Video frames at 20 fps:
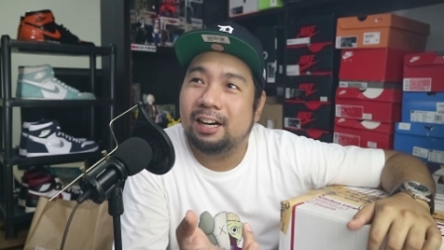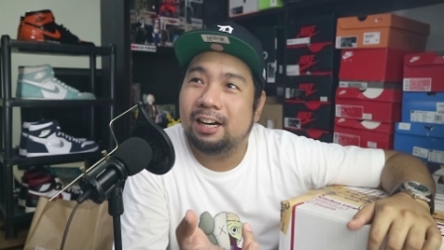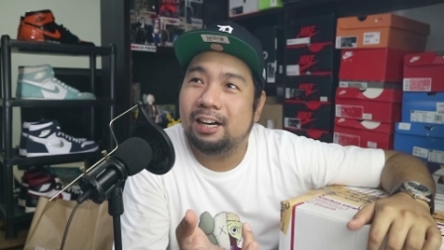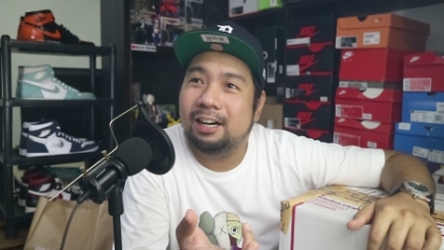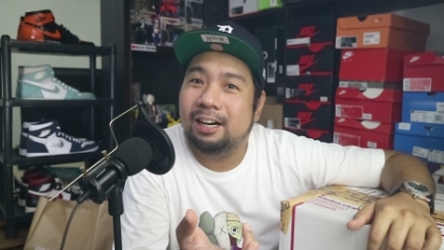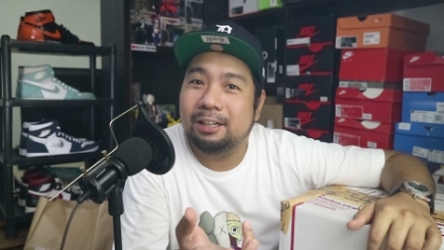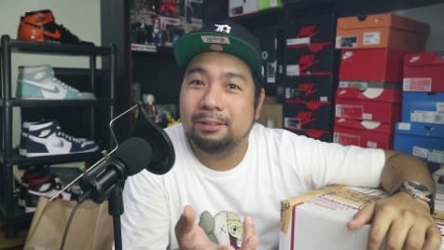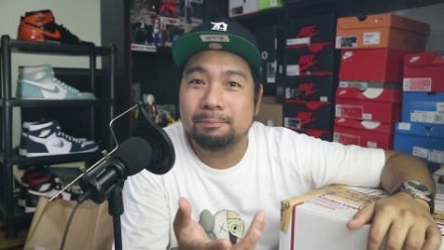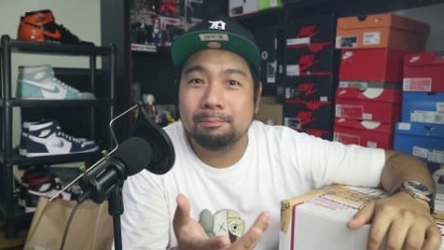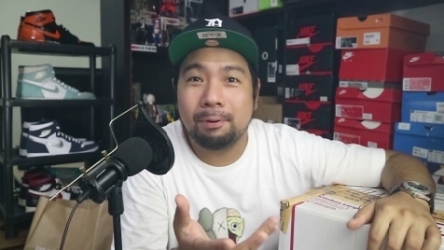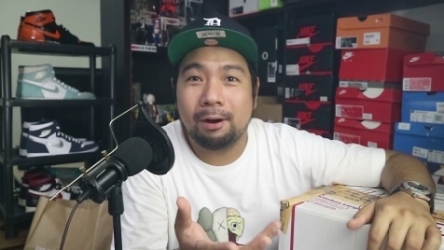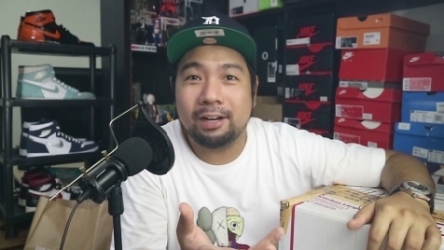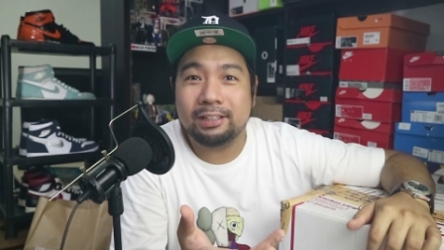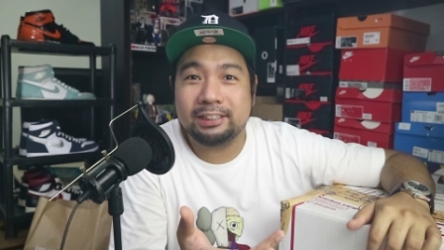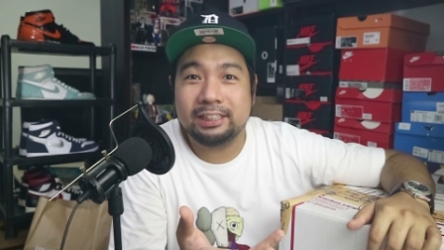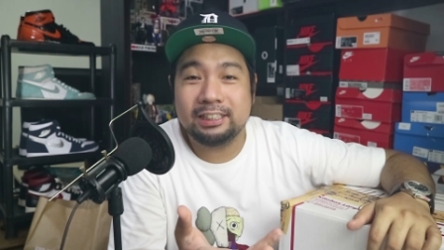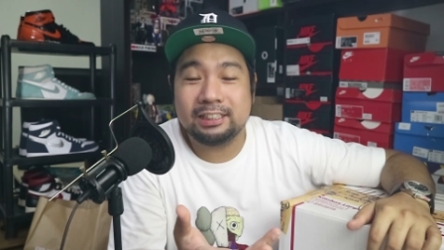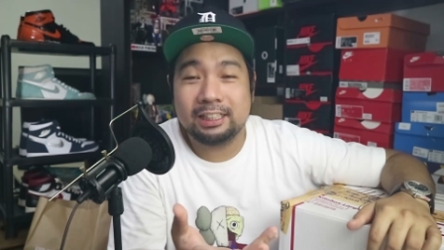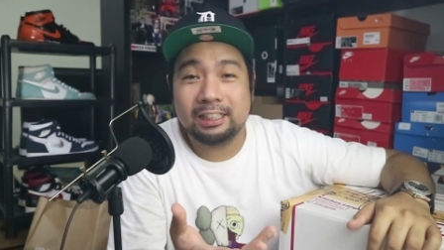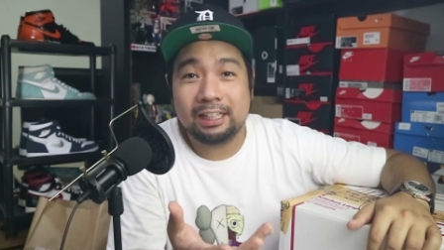uh,
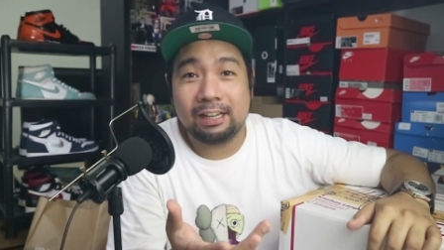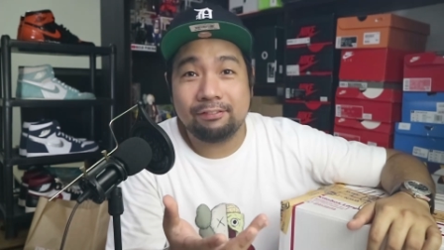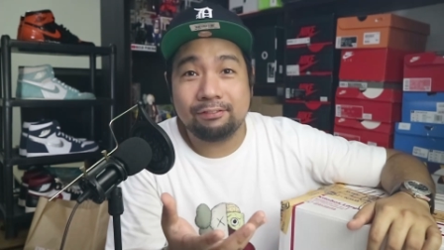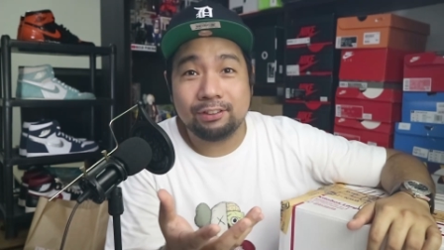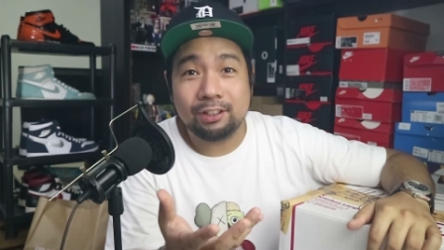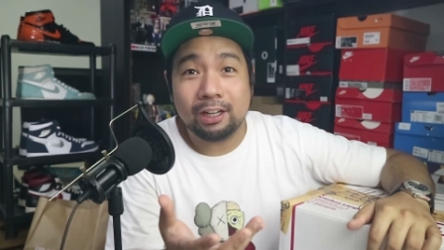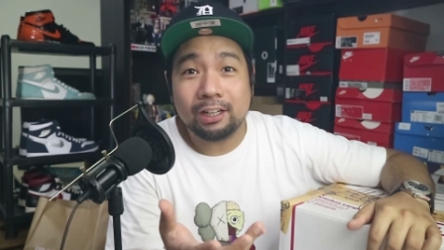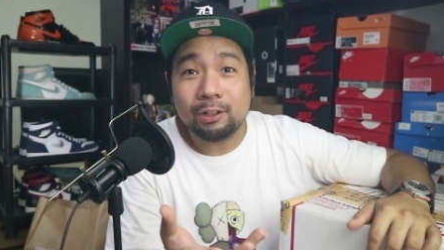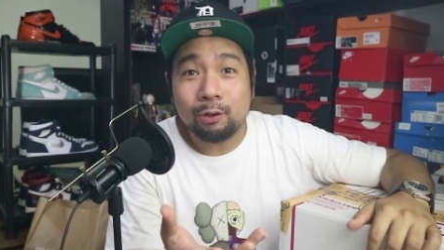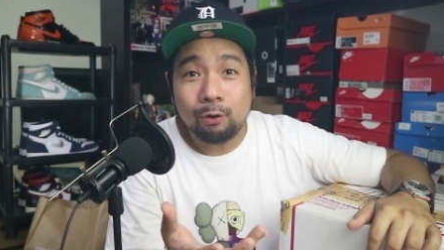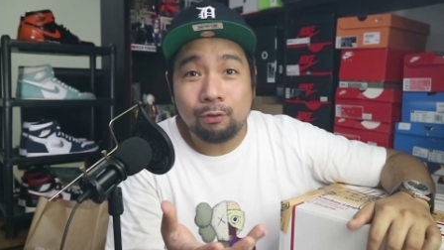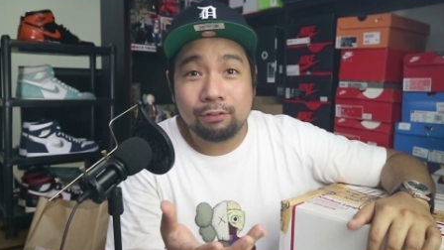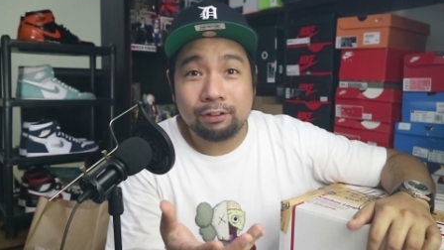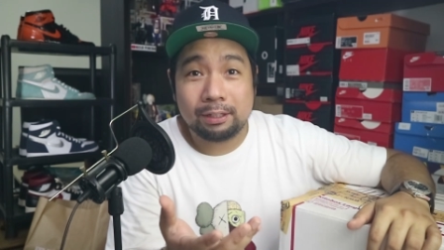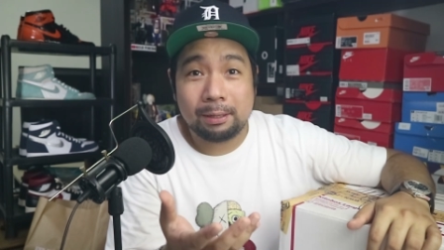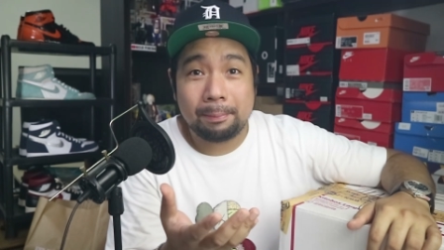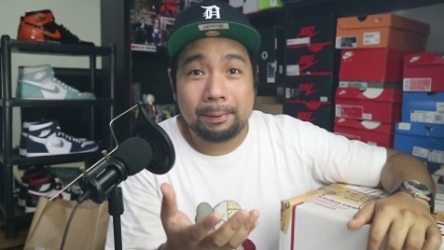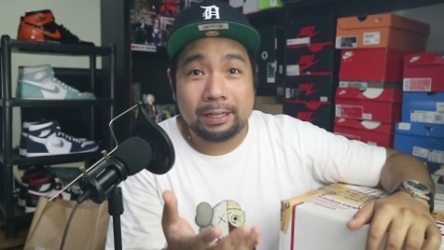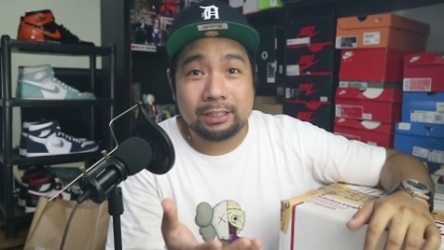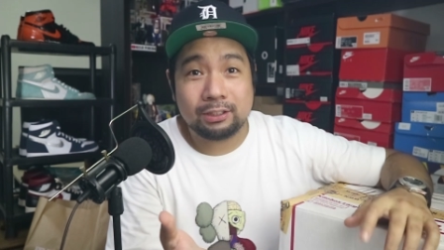unboxings that I've done over
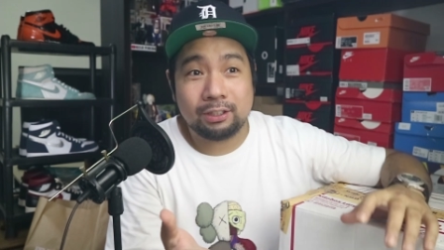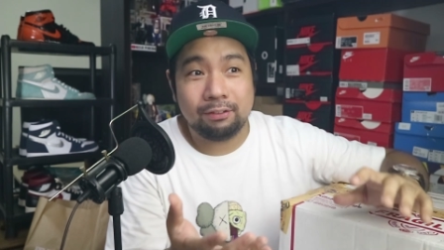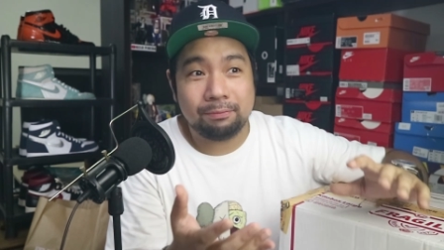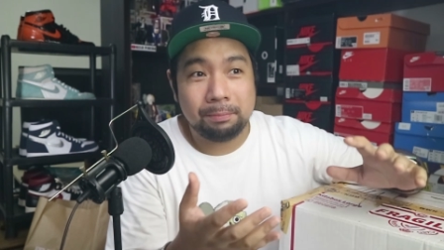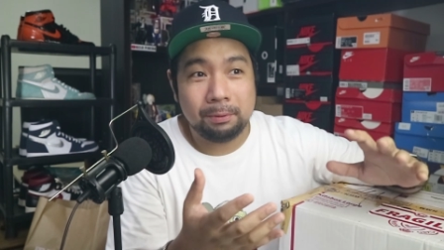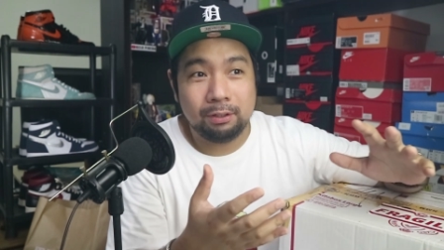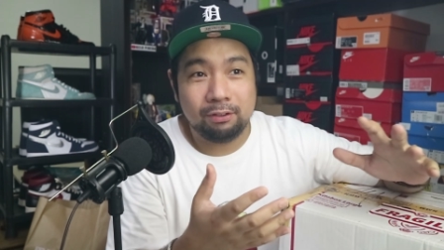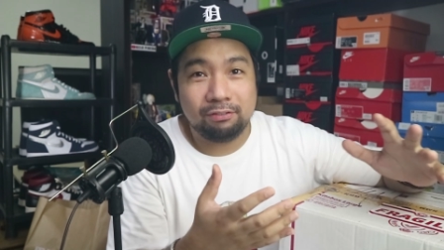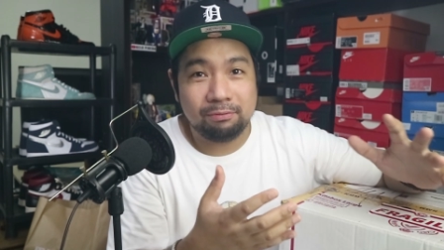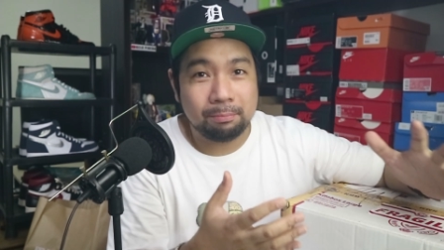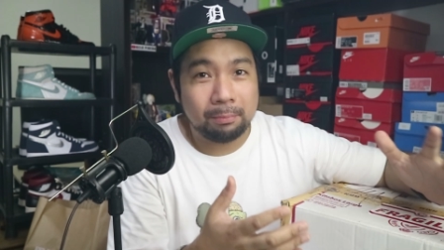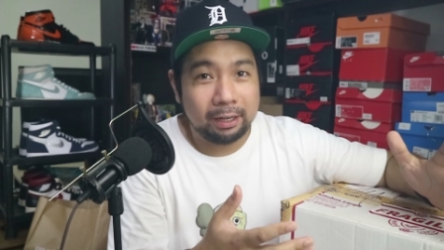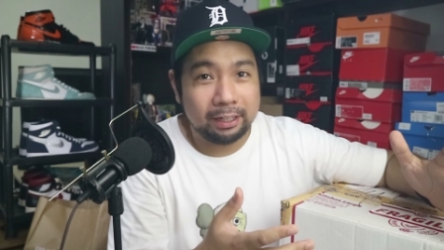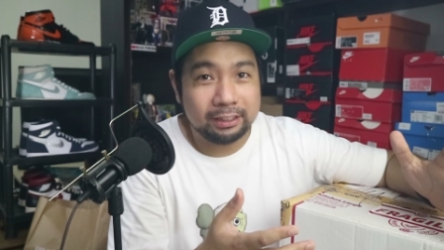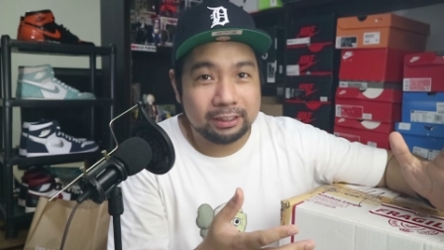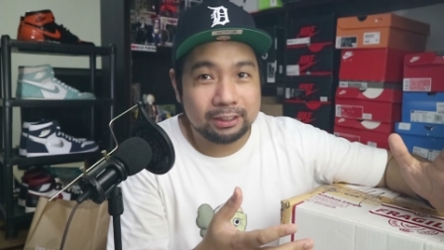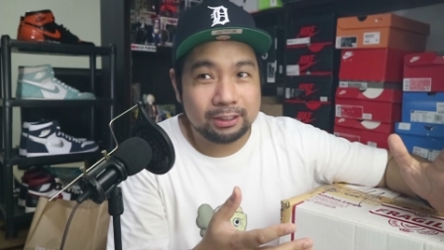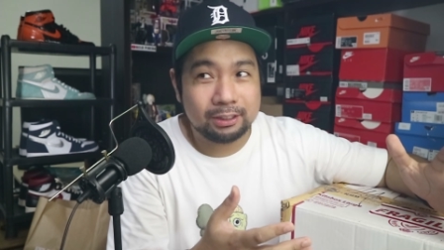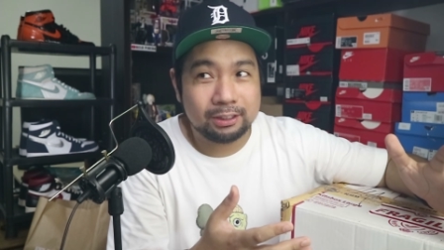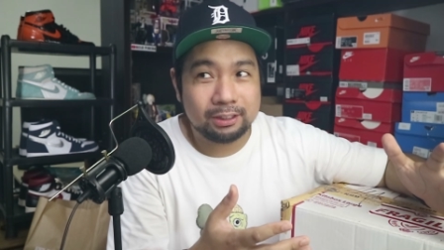the past couple of
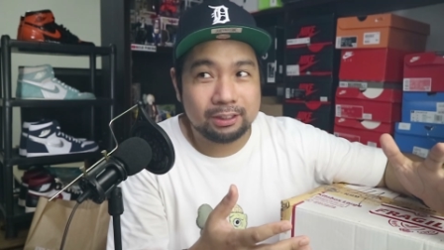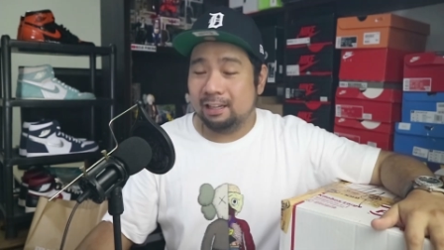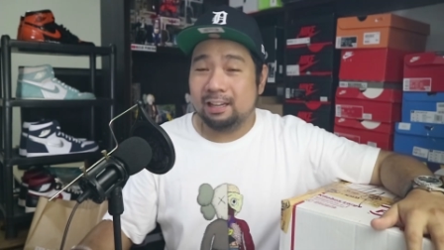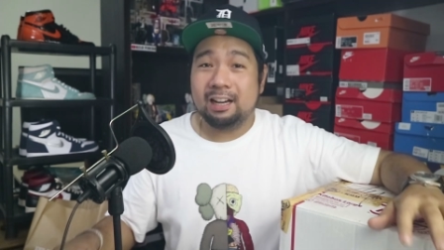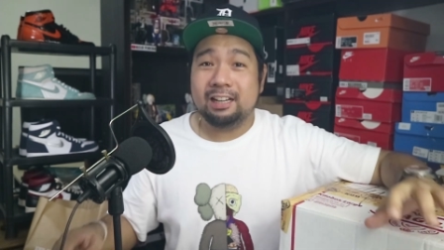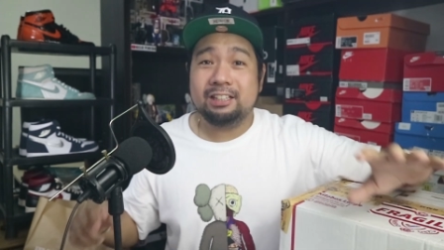months.